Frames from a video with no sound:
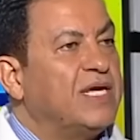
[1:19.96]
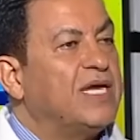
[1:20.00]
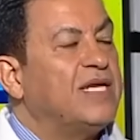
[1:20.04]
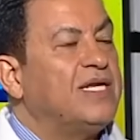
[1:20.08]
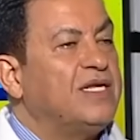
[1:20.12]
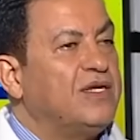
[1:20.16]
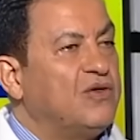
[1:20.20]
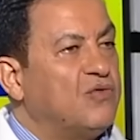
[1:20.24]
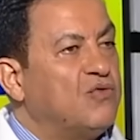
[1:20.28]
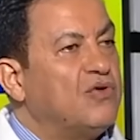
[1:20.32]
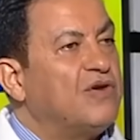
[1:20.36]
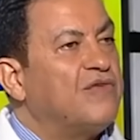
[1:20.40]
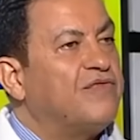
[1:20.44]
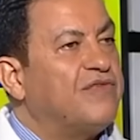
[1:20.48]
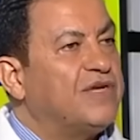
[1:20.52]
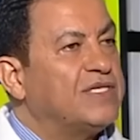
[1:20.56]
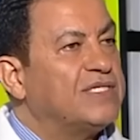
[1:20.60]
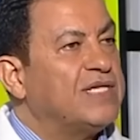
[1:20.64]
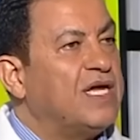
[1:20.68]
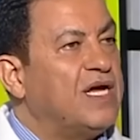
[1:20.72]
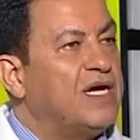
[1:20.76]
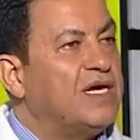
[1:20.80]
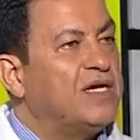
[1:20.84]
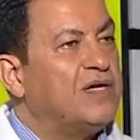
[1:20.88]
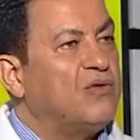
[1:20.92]
خلينا نقول
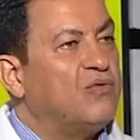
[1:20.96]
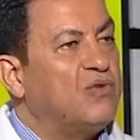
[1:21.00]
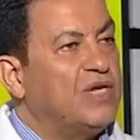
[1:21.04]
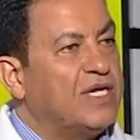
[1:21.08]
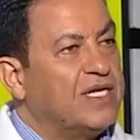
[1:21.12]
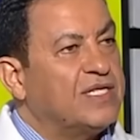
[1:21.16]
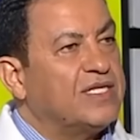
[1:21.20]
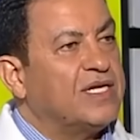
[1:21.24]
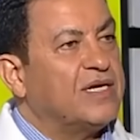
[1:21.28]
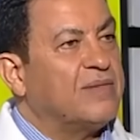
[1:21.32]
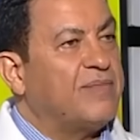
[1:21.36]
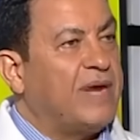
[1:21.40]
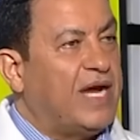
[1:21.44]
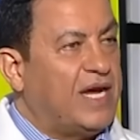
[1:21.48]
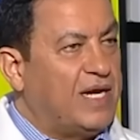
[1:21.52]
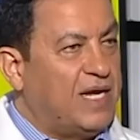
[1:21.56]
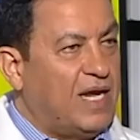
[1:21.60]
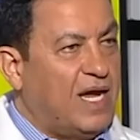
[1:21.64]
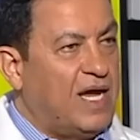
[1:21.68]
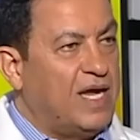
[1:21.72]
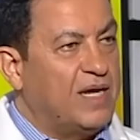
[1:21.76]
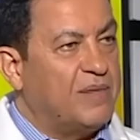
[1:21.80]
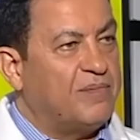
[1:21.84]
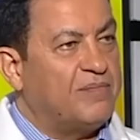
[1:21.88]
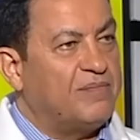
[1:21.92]
الفصائل والله تربح
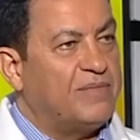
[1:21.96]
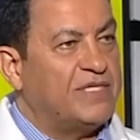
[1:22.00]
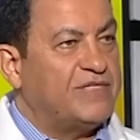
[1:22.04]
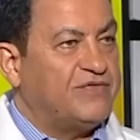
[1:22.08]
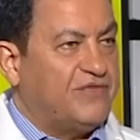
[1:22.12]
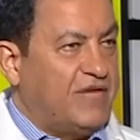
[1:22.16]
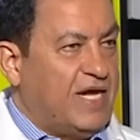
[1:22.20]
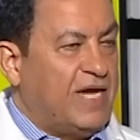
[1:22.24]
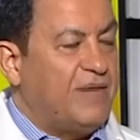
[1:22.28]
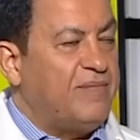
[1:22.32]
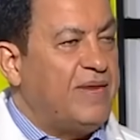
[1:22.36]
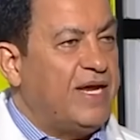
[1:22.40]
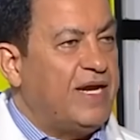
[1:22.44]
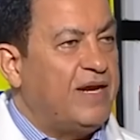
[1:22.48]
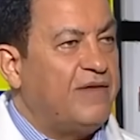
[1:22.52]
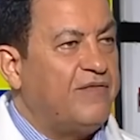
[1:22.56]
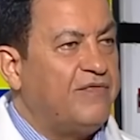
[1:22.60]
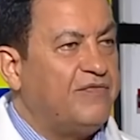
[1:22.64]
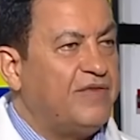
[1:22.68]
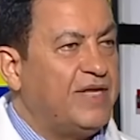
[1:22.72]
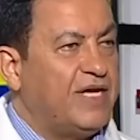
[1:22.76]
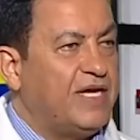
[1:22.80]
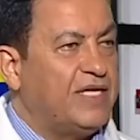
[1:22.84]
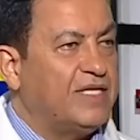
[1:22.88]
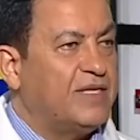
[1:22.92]
الحرب بس في حمال
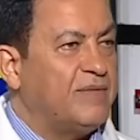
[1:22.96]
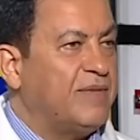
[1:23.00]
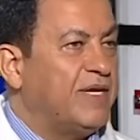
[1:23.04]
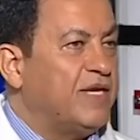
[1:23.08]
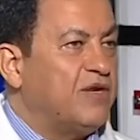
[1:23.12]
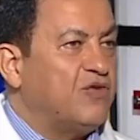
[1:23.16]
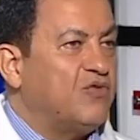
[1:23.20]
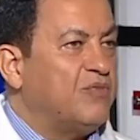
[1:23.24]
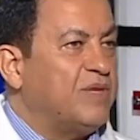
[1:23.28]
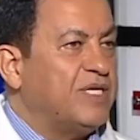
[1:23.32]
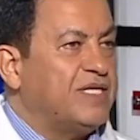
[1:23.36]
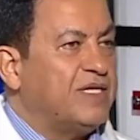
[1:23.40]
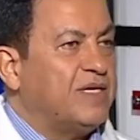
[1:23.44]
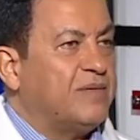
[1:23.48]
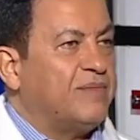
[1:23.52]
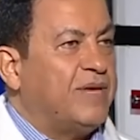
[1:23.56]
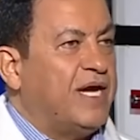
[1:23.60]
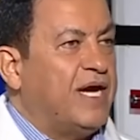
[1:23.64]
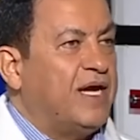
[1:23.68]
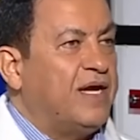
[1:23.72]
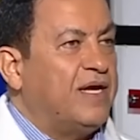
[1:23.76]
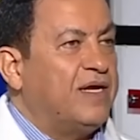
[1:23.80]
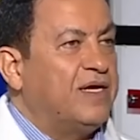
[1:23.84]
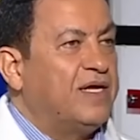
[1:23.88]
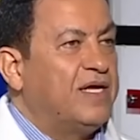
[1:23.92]
في احتمال انه ما
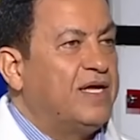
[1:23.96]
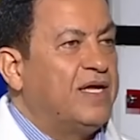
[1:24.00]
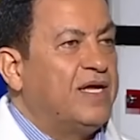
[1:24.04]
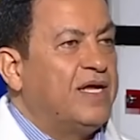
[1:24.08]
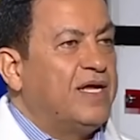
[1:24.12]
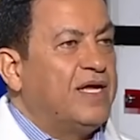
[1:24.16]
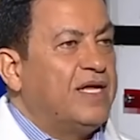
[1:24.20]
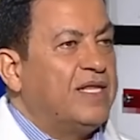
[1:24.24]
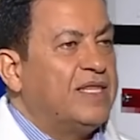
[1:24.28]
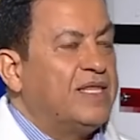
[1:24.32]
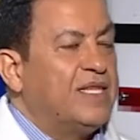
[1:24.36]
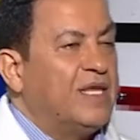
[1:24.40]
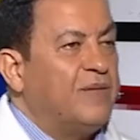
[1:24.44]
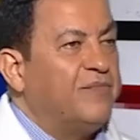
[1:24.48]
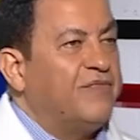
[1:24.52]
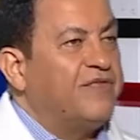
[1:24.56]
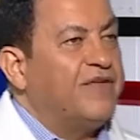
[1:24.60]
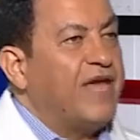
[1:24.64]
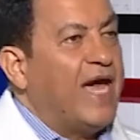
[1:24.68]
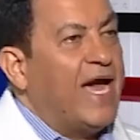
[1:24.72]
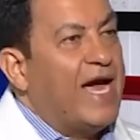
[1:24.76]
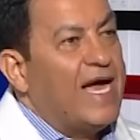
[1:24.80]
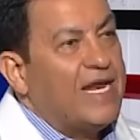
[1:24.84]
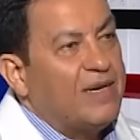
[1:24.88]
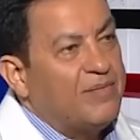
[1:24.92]
تربحها طيب
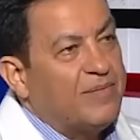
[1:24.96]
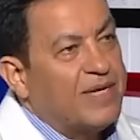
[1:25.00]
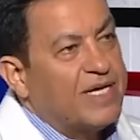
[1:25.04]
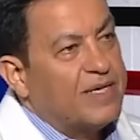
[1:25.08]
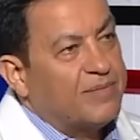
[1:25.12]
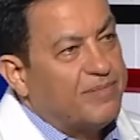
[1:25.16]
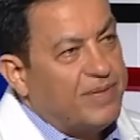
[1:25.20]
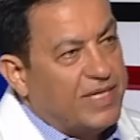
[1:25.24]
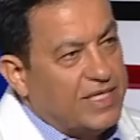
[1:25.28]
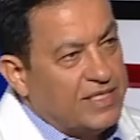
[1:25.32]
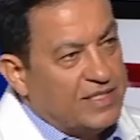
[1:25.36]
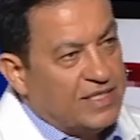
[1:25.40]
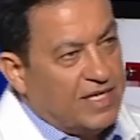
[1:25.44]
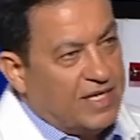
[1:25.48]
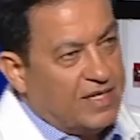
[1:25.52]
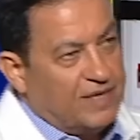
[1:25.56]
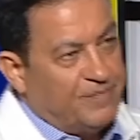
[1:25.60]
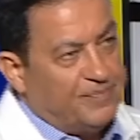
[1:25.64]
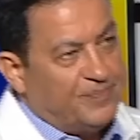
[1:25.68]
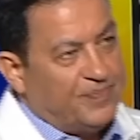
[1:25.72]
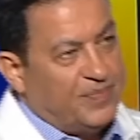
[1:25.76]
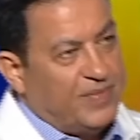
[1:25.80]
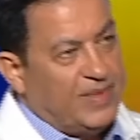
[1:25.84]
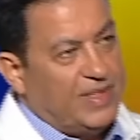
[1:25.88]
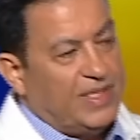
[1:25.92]
في حال ما ربحتها
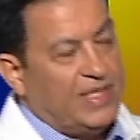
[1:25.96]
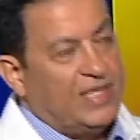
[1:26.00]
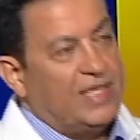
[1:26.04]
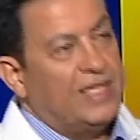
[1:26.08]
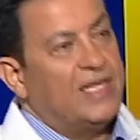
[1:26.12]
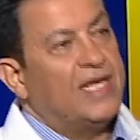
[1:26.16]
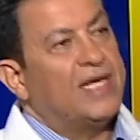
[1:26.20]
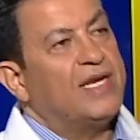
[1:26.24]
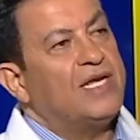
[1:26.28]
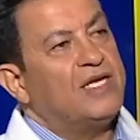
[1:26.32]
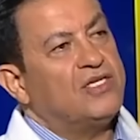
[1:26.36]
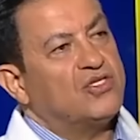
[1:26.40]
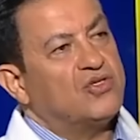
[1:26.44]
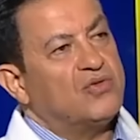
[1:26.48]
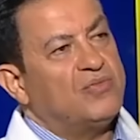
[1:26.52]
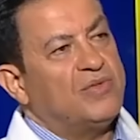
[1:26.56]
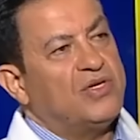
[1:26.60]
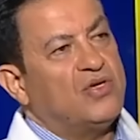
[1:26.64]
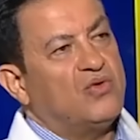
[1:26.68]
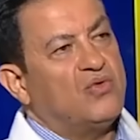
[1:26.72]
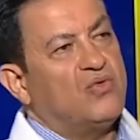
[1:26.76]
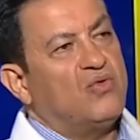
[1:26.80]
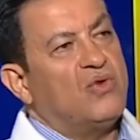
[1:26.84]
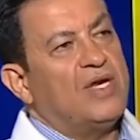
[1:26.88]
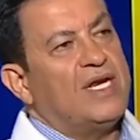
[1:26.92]
بدنا نحسب
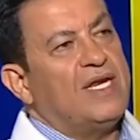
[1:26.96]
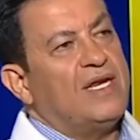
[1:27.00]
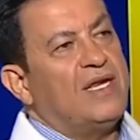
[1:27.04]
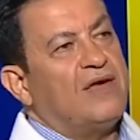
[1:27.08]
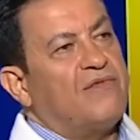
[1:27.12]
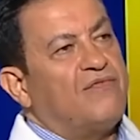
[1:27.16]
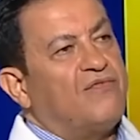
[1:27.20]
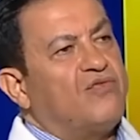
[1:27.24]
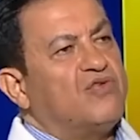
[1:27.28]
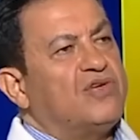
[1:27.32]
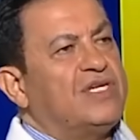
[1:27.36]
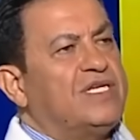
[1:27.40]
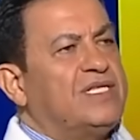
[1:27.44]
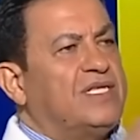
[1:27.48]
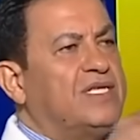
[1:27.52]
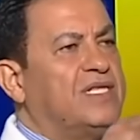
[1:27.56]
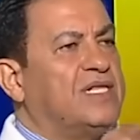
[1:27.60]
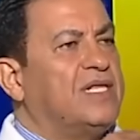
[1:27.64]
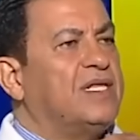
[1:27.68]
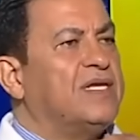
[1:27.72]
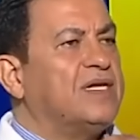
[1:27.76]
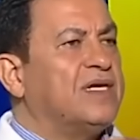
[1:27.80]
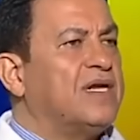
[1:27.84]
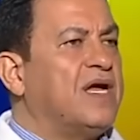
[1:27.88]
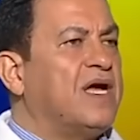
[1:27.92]
انه والله
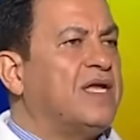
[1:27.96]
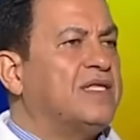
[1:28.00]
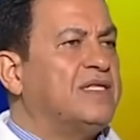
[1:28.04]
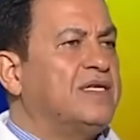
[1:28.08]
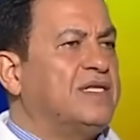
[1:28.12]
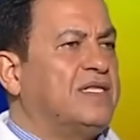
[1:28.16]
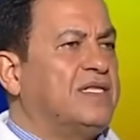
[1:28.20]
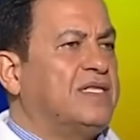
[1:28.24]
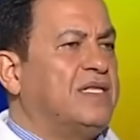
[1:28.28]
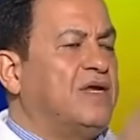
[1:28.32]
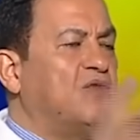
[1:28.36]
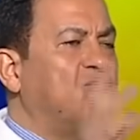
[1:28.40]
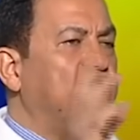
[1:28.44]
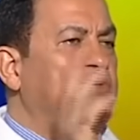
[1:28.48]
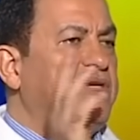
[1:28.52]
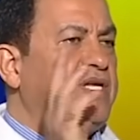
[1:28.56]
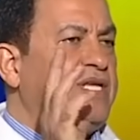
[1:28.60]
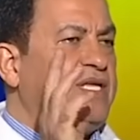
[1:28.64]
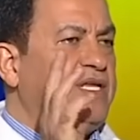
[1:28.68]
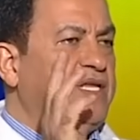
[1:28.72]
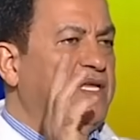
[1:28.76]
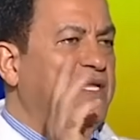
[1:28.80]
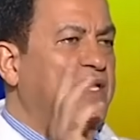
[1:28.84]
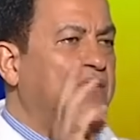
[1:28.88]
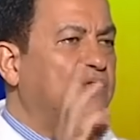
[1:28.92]
فرضت الاراده
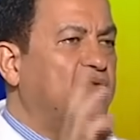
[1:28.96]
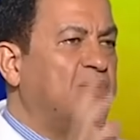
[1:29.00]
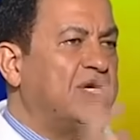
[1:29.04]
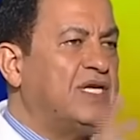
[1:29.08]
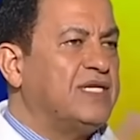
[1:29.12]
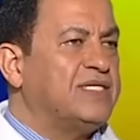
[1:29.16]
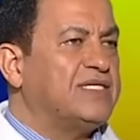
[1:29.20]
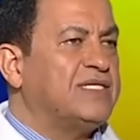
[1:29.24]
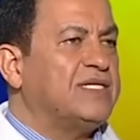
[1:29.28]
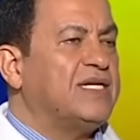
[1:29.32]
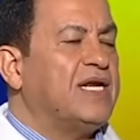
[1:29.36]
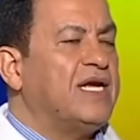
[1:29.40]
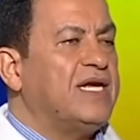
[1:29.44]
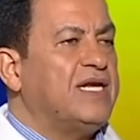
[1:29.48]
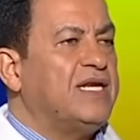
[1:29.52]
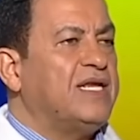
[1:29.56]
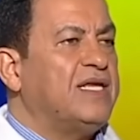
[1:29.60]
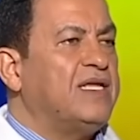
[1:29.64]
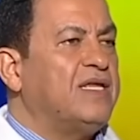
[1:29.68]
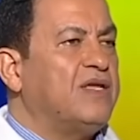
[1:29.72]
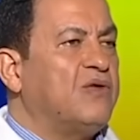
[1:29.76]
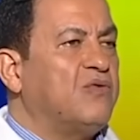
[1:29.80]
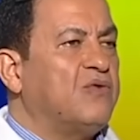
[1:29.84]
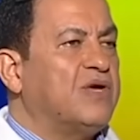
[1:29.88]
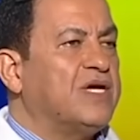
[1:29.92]
الدوليه
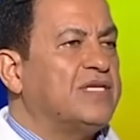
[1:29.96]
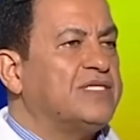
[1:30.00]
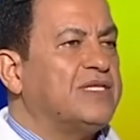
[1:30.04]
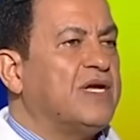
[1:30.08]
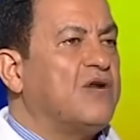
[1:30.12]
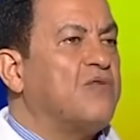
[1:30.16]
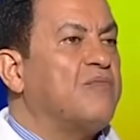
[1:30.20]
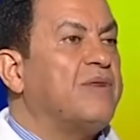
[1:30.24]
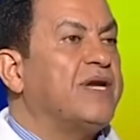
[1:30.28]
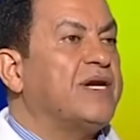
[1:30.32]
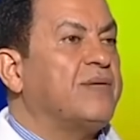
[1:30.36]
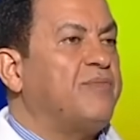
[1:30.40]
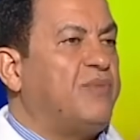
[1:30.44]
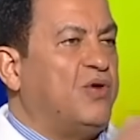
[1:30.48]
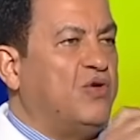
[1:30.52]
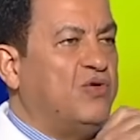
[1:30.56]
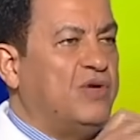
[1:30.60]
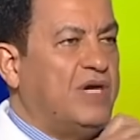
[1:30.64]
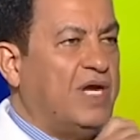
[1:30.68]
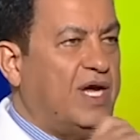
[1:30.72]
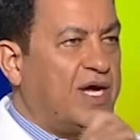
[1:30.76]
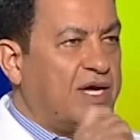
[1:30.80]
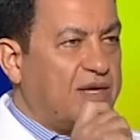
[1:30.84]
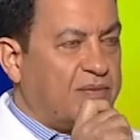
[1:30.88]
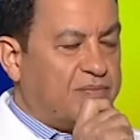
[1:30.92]
والاسرائيليه وكذا وما
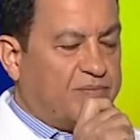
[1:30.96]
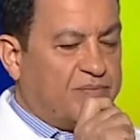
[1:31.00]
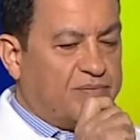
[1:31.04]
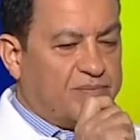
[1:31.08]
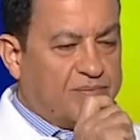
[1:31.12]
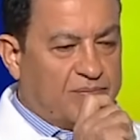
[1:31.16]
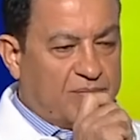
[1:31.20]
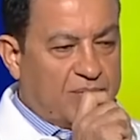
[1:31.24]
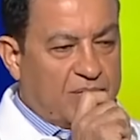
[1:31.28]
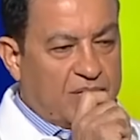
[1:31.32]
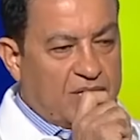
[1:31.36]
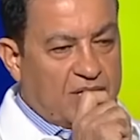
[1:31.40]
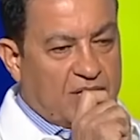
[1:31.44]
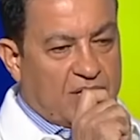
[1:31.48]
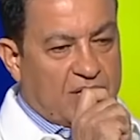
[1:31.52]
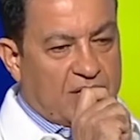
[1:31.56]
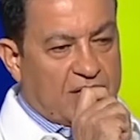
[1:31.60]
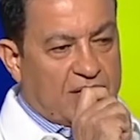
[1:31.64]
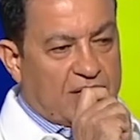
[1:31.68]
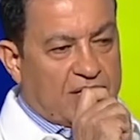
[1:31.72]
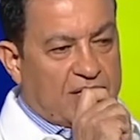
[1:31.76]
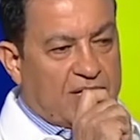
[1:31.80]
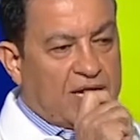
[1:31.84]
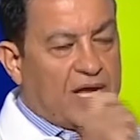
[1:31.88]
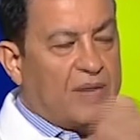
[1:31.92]
ربحوا الحرب
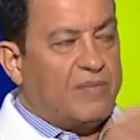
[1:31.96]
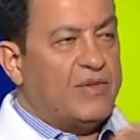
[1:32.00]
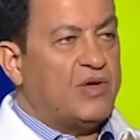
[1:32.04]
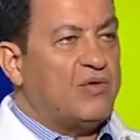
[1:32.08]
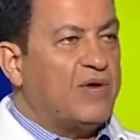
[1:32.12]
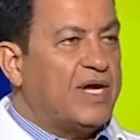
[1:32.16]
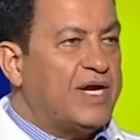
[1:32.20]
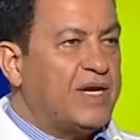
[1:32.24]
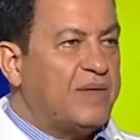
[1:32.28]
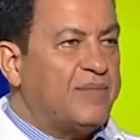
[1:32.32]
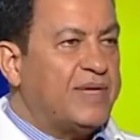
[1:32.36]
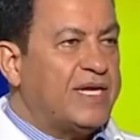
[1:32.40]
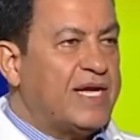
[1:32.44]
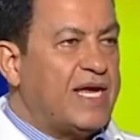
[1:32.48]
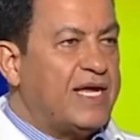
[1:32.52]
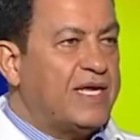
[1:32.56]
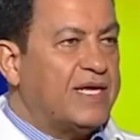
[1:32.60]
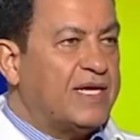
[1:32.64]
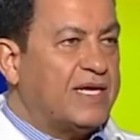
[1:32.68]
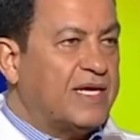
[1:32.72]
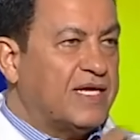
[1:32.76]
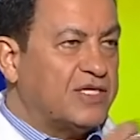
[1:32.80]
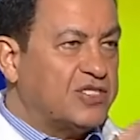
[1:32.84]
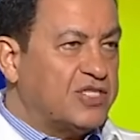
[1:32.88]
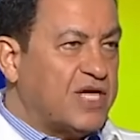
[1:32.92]
رغم انه انا
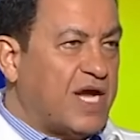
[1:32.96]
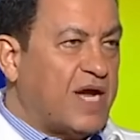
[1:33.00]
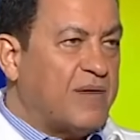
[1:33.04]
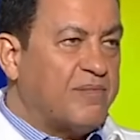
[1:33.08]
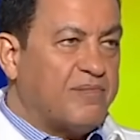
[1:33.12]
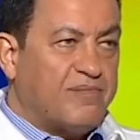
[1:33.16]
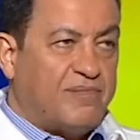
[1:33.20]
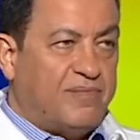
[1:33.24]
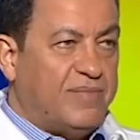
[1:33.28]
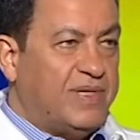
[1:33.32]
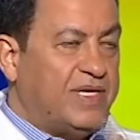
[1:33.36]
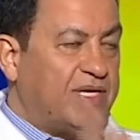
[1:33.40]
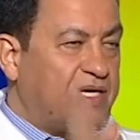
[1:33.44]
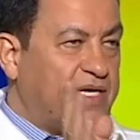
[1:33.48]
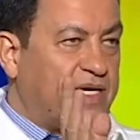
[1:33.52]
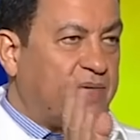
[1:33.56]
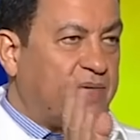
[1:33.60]
برايي كشعب هن